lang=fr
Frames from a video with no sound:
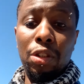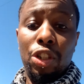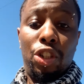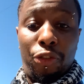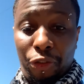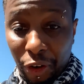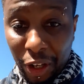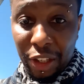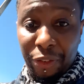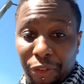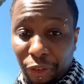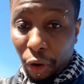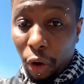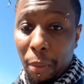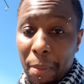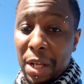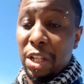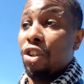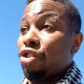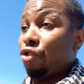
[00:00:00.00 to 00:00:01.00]
Je vais être franc
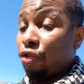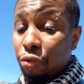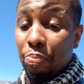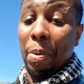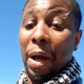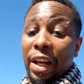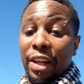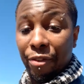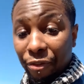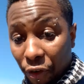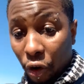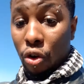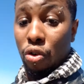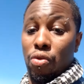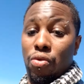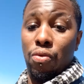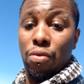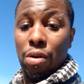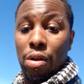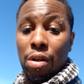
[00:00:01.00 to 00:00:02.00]
maintenant, je vais vous parler
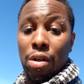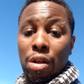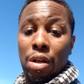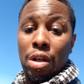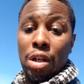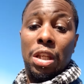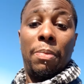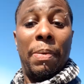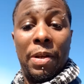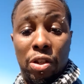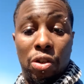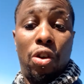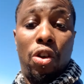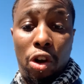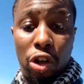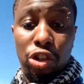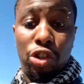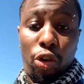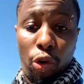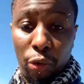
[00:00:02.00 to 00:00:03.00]
franco. C'est parce que
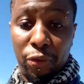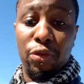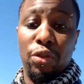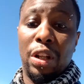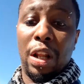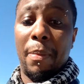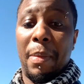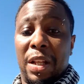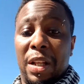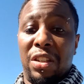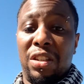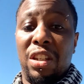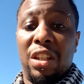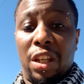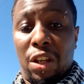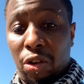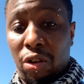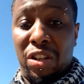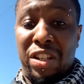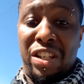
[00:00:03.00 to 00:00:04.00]
quand je suis revenu de la
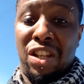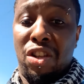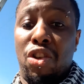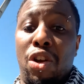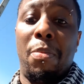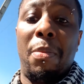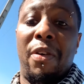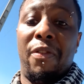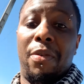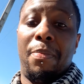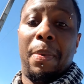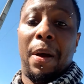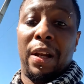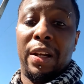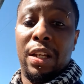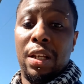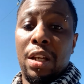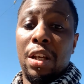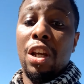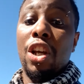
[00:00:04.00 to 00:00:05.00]
Martinique et que le Seigneur m'avait
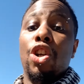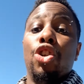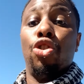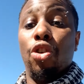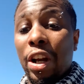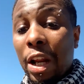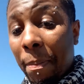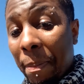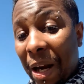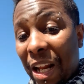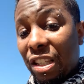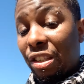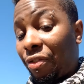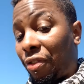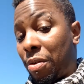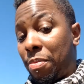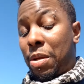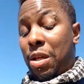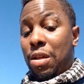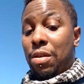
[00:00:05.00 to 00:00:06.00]
parlé, je l'ai
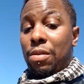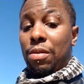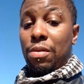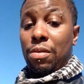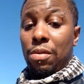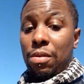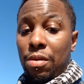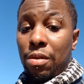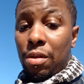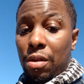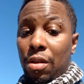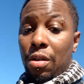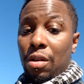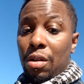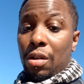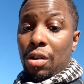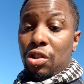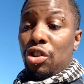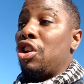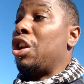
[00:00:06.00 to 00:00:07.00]
blasphémé.
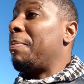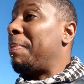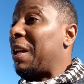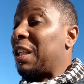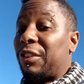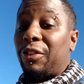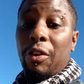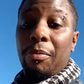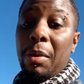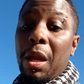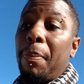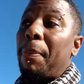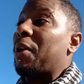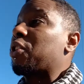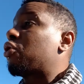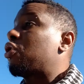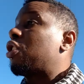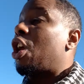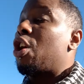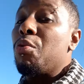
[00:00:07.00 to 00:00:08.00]
J'ai blasphémé parce
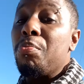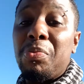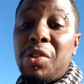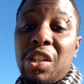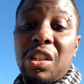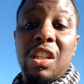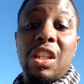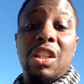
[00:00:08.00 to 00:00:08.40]
qu'il y a eu une petite